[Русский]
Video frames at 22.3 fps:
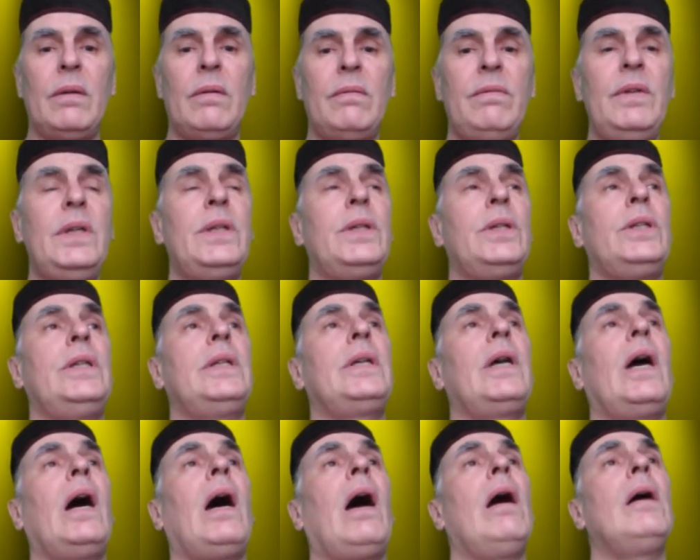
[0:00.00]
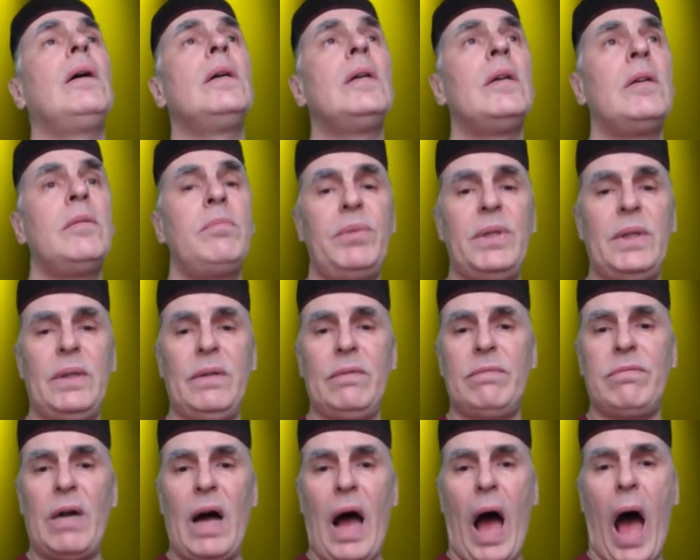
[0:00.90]
Видишь, я
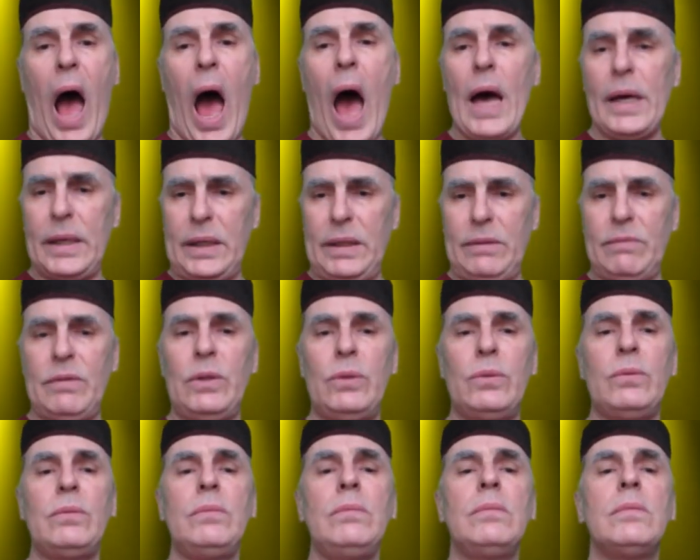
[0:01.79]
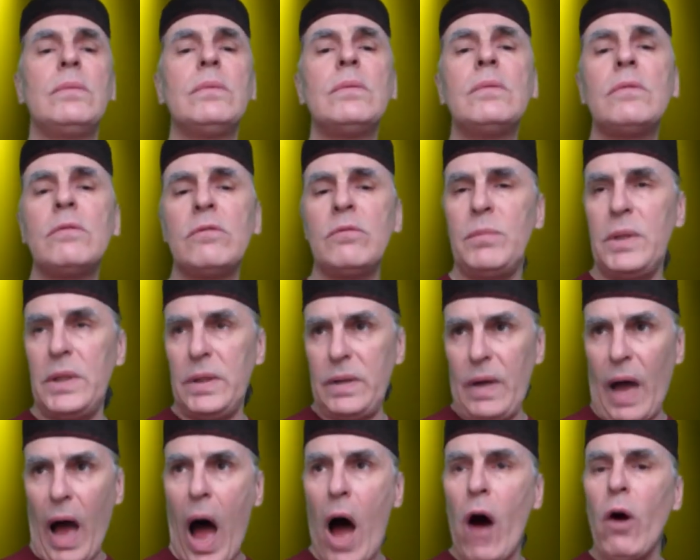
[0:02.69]
перевариваю. У
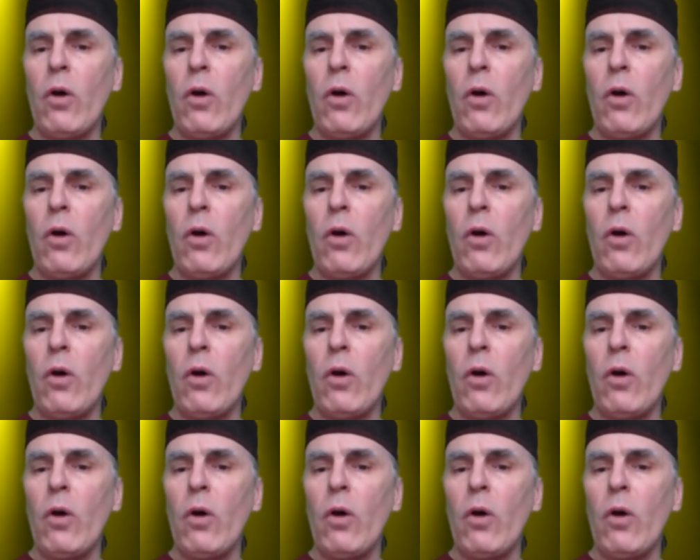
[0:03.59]
меня,